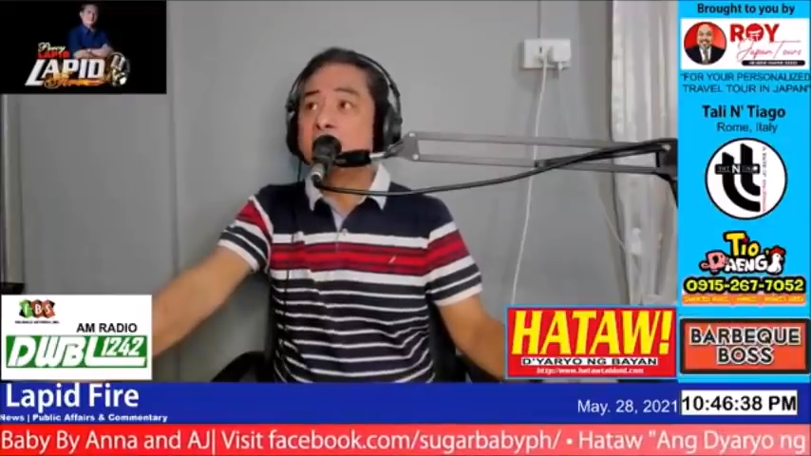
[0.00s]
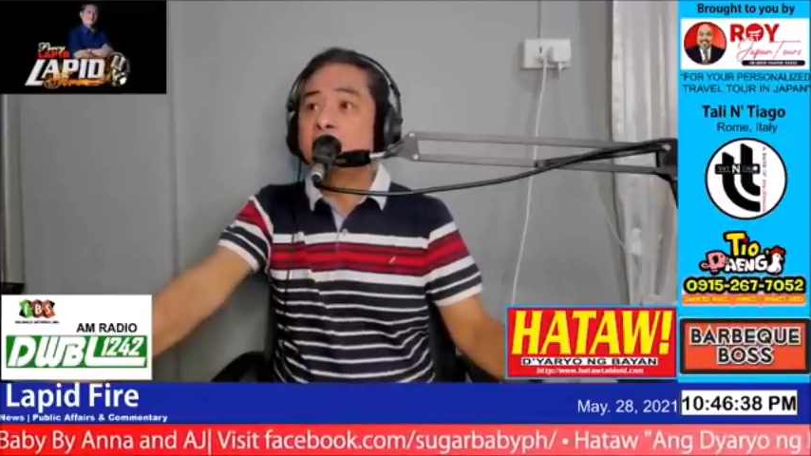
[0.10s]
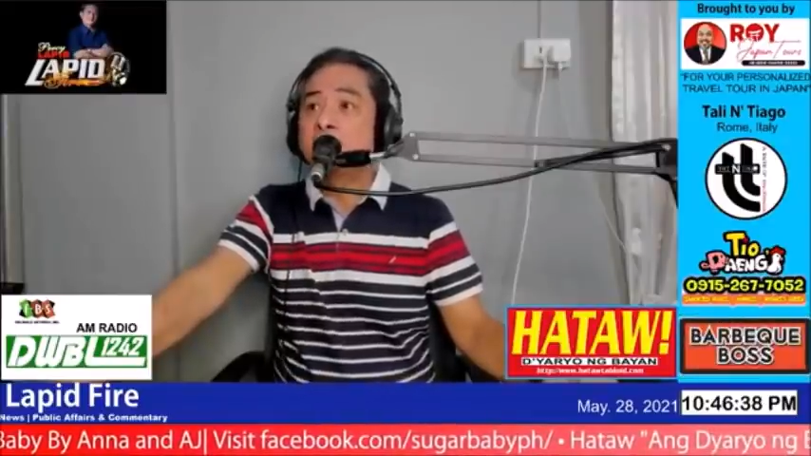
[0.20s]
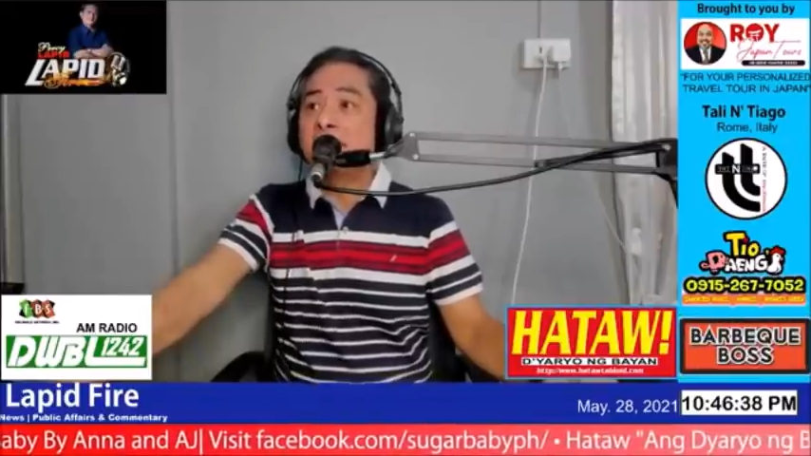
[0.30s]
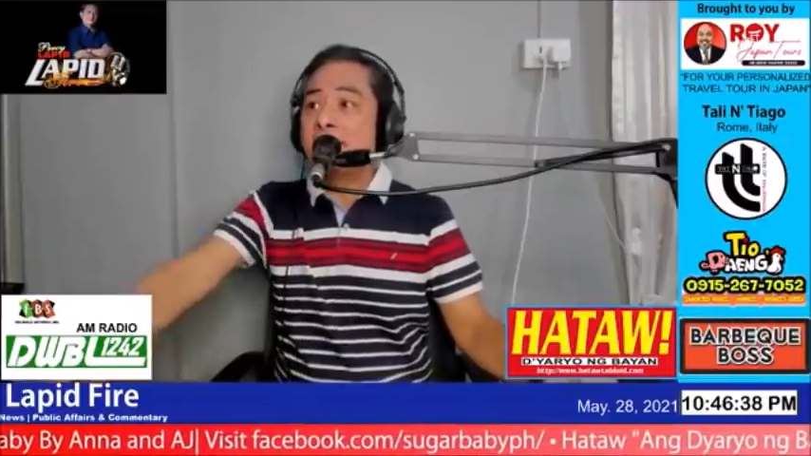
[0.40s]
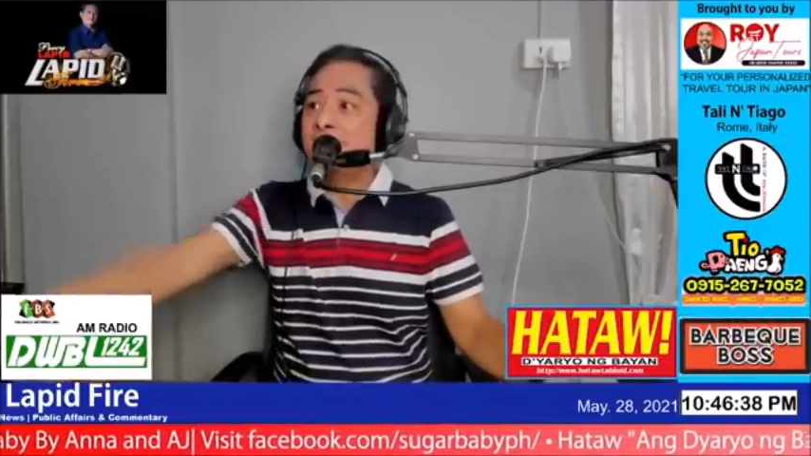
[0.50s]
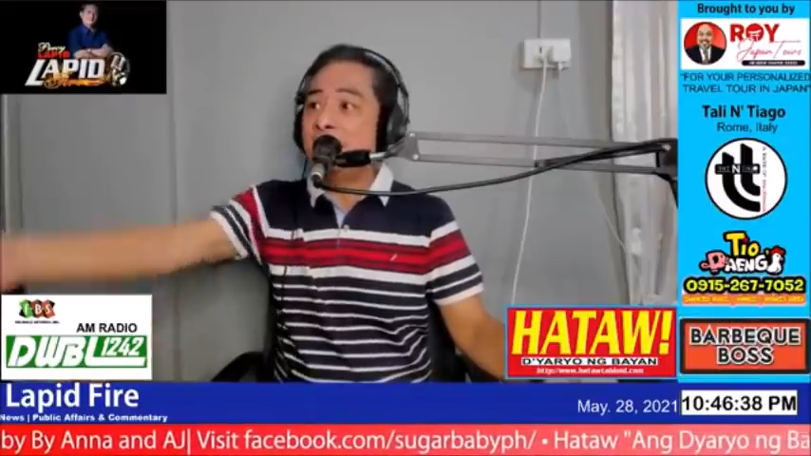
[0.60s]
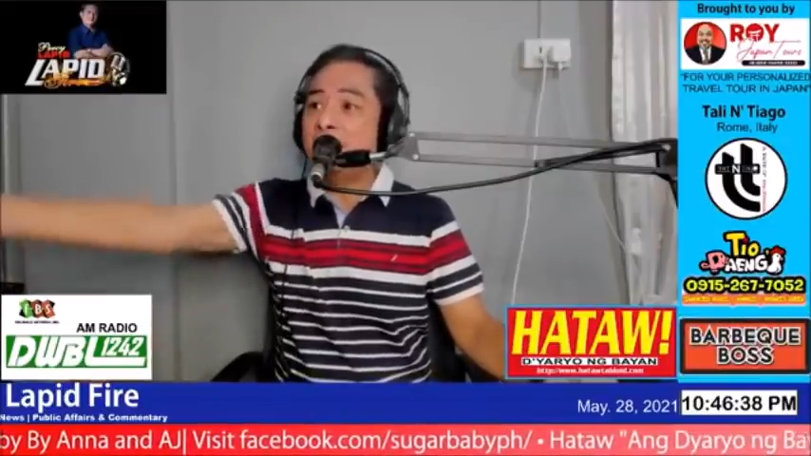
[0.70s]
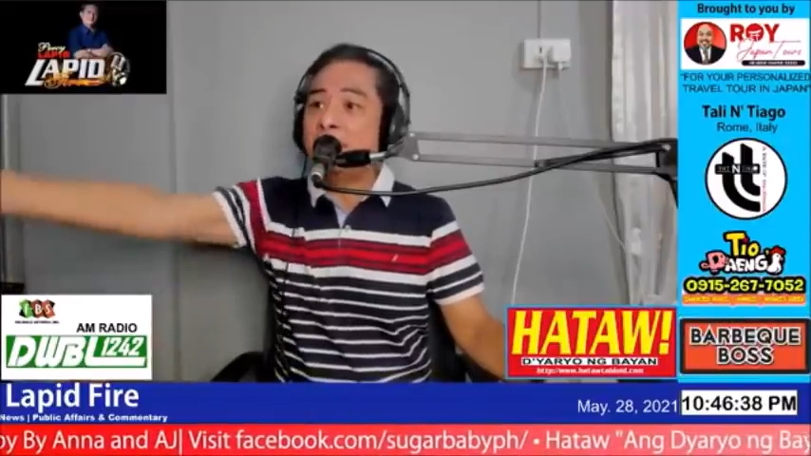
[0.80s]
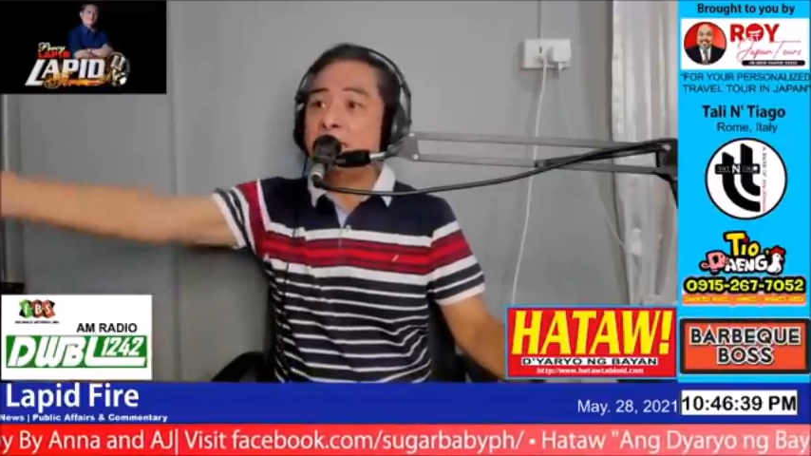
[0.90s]
nabili
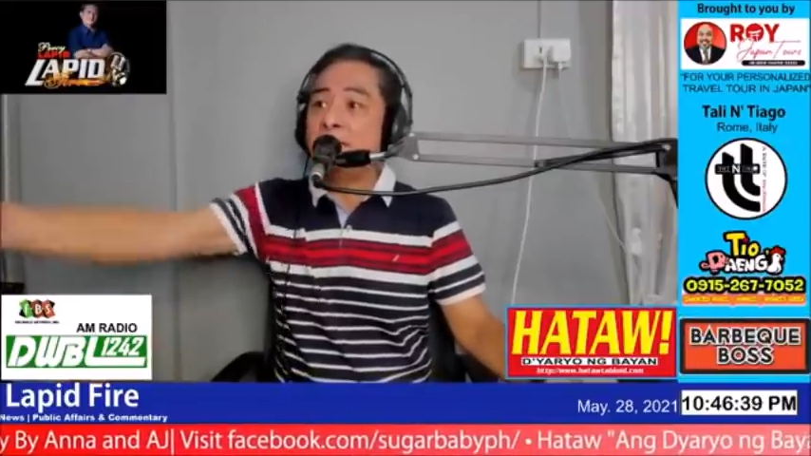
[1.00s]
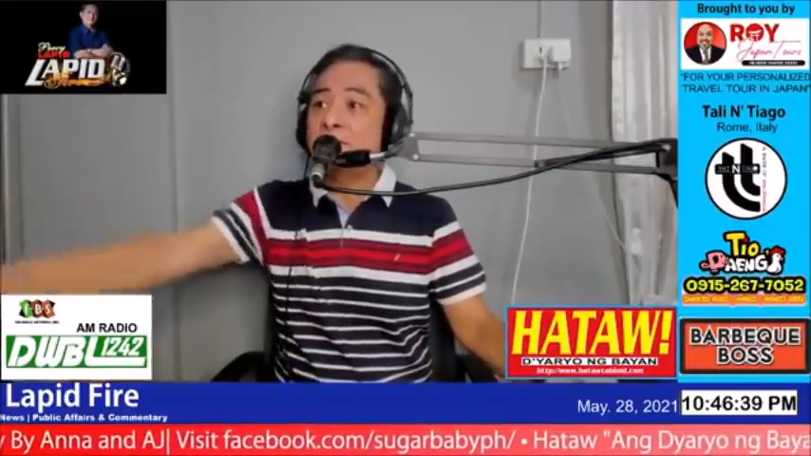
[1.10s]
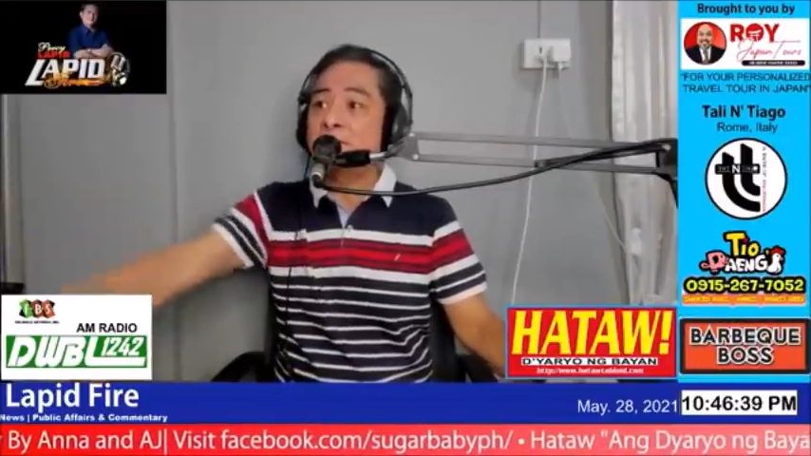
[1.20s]
na nito.